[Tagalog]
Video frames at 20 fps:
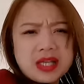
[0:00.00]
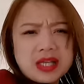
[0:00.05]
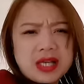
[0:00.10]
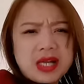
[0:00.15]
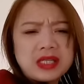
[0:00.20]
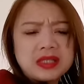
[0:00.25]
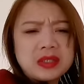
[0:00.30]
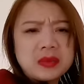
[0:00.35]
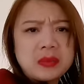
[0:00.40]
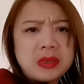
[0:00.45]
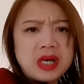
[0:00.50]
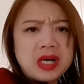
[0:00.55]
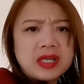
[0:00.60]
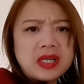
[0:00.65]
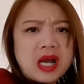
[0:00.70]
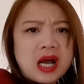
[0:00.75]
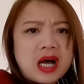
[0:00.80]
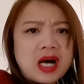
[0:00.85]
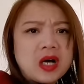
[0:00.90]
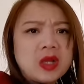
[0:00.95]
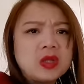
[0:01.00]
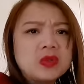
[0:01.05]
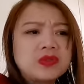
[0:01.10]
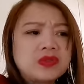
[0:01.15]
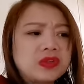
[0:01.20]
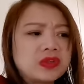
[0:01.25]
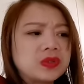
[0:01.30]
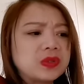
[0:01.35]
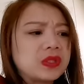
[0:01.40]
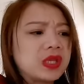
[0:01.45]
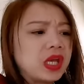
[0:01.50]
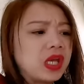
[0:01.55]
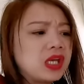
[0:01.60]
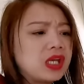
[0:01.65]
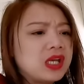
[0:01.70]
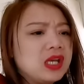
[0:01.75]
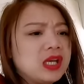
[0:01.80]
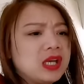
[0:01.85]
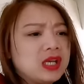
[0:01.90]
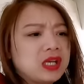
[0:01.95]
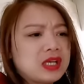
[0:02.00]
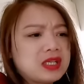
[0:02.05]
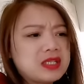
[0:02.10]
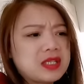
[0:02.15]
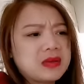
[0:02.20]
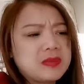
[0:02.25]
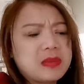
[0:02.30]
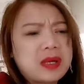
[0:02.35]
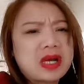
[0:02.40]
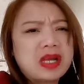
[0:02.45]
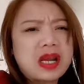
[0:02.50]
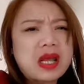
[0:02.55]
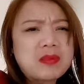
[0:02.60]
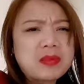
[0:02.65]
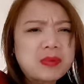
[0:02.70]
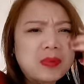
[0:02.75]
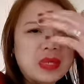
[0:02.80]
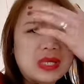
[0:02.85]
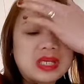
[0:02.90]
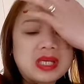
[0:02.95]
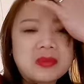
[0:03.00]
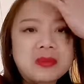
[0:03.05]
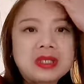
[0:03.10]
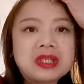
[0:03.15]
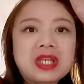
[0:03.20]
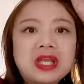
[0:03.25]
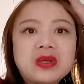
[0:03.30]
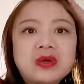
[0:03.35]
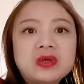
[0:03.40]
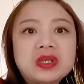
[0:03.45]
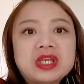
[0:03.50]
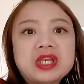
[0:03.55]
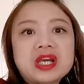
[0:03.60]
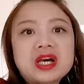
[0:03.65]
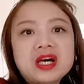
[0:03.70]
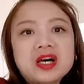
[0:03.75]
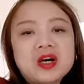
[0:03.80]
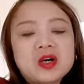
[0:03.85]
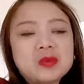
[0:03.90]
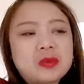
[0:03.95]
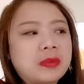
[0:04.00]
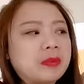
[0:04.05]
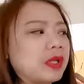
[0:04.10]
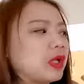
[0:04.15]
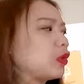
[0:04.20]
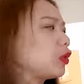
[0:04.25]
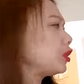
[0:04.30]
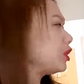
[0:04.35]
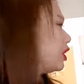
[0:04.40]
yan ating mga na-haul for today. Kasi marami pa rin naman tayong i-haul mamaya.